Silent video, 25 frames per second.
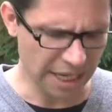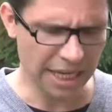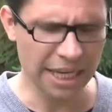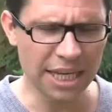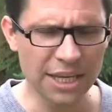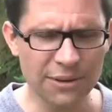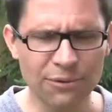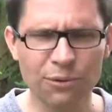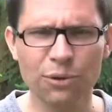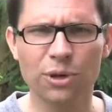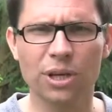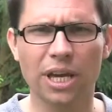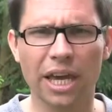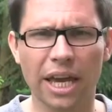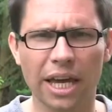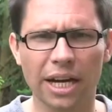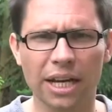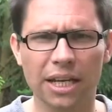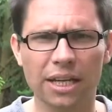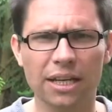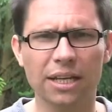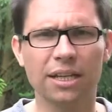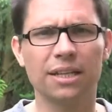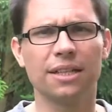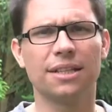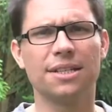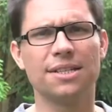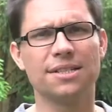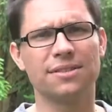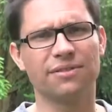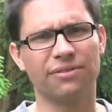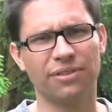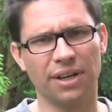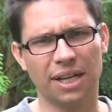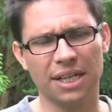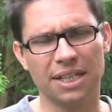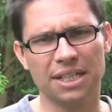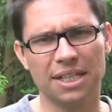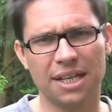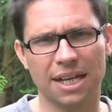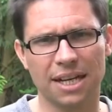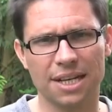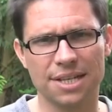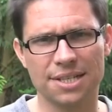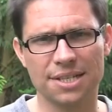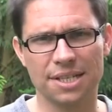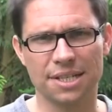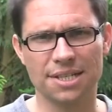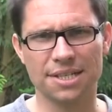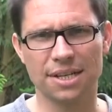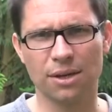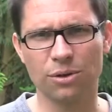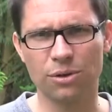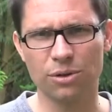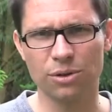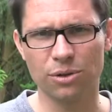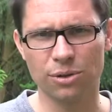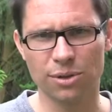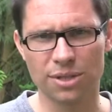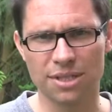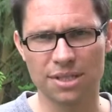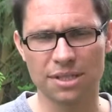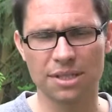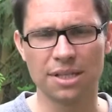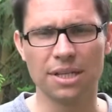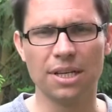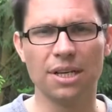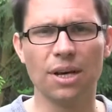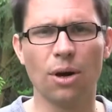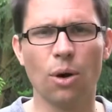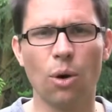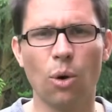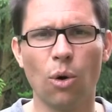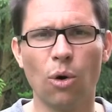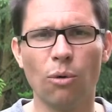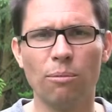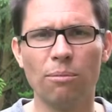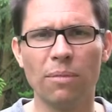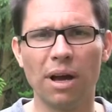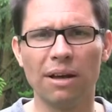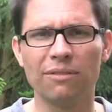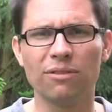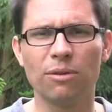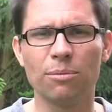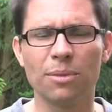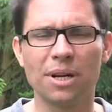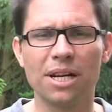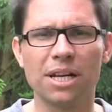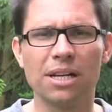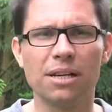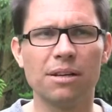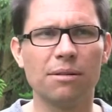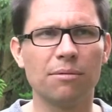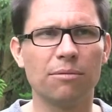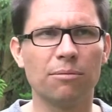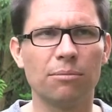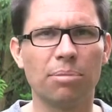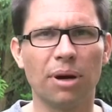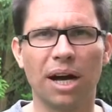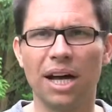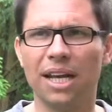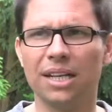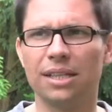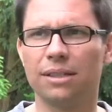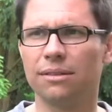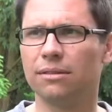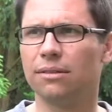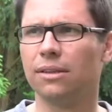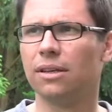Ich würde gerne diesen Funcast jetzt auch nutzen, um einfach mal ein paar